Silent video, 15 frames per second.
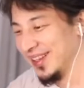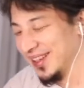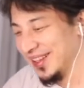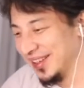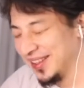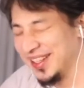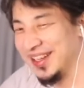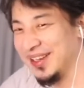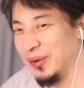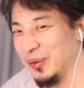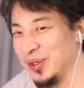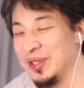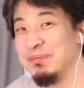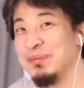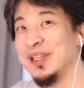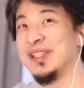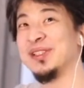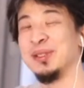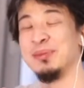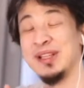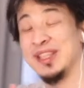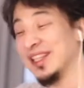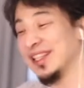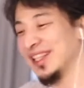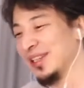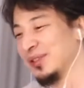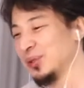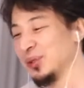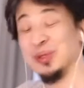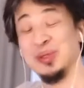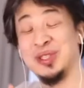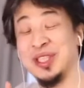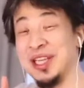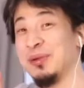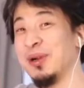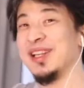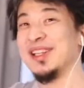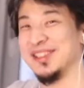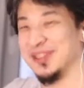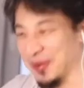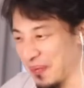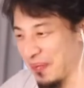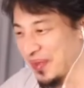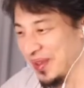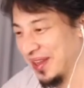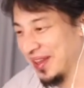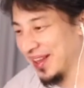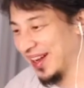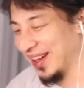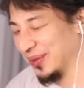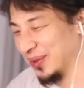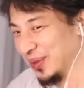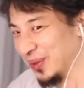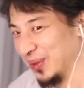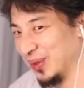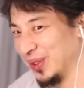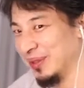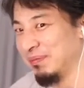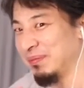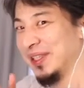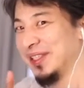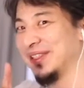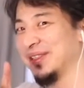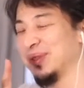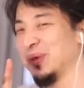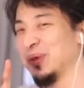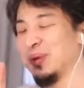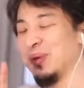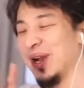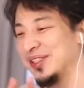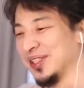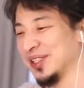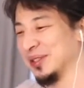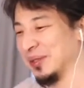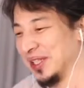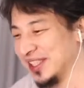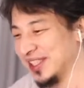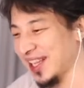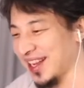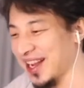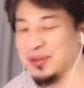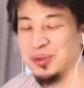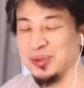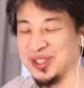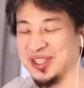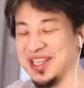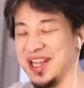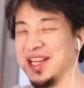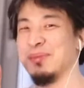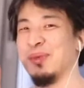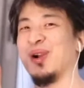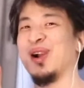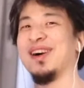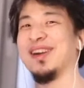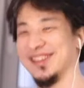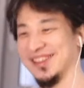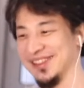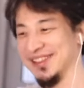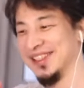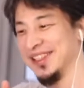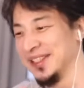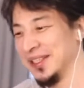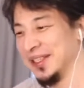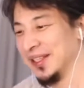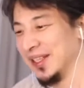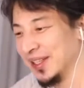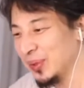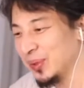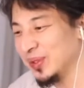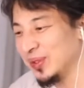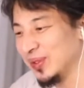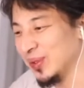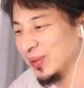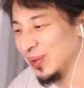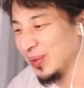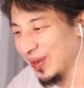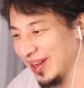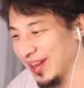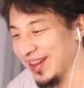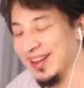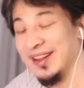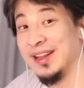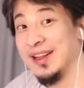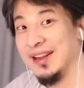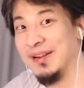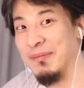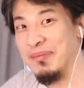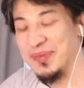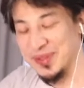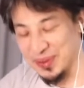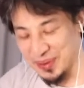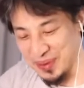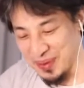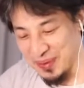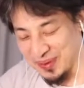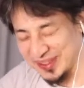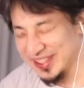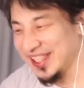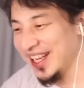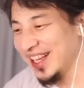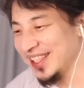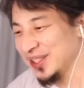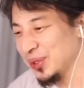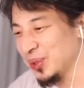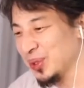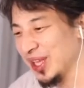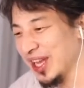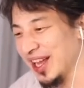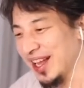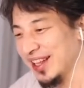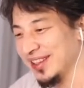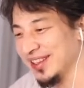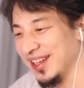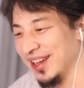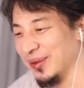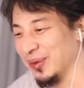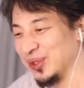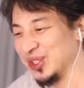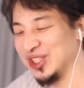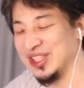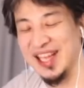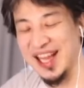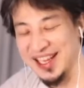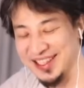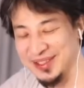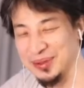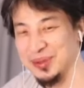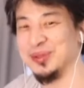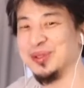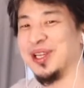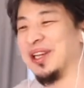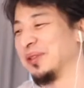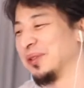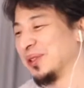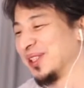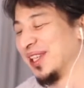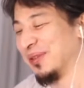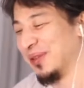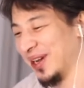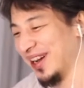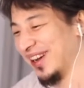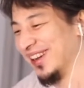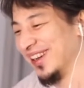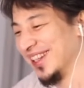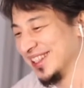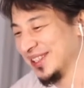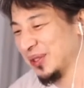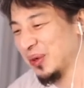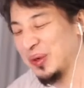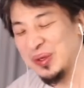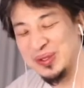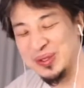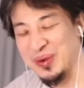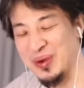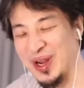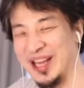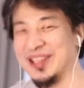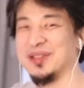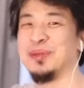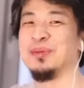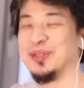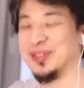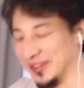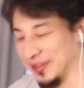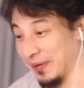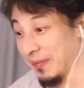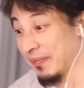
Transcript: で、オリンピック未だにやると言っているわけですよ。あの、オリンピック用のワクチンは一切確保して何も変わらず。ということは、その正常な判断をしないという可能性はそこそこあると思うんですよ。